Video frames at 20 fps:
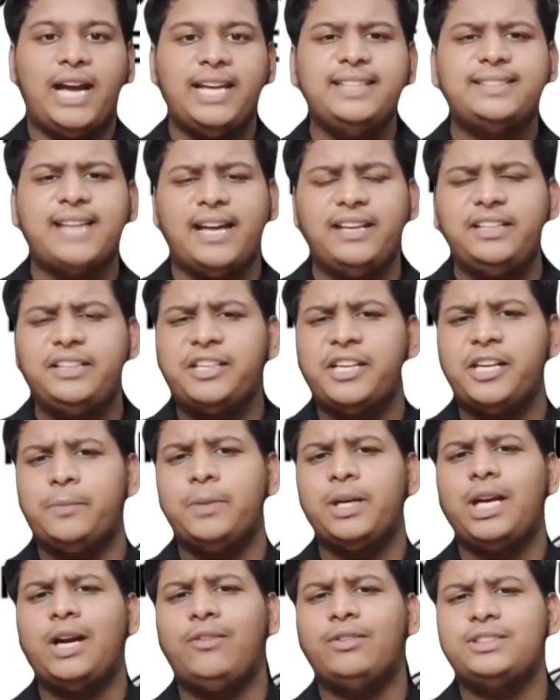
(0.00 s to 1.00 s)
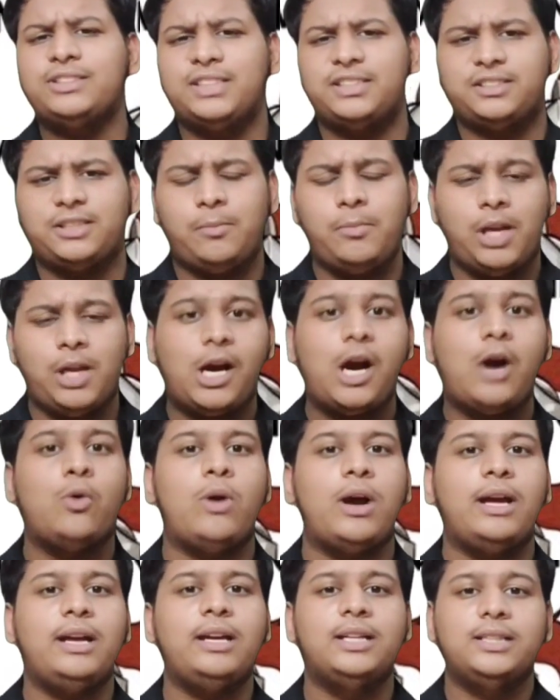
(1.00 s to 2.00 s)
और ना ही सारी ट्रेन में कवच सिस्टम लगा
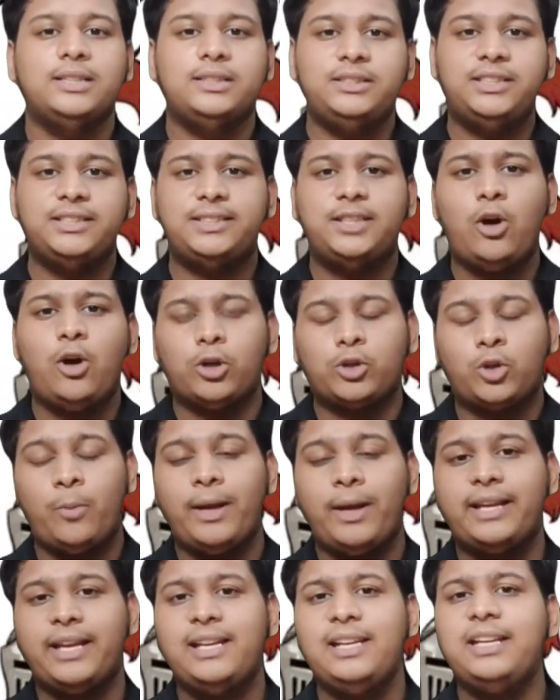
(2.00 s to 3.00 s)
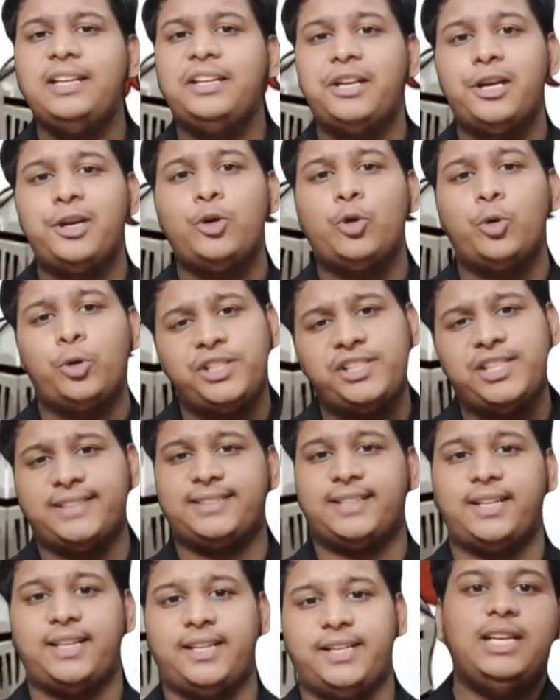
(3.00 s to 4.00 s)
हुआ है जिससे ऑटोमेटिकली ट्रेन रोकी जा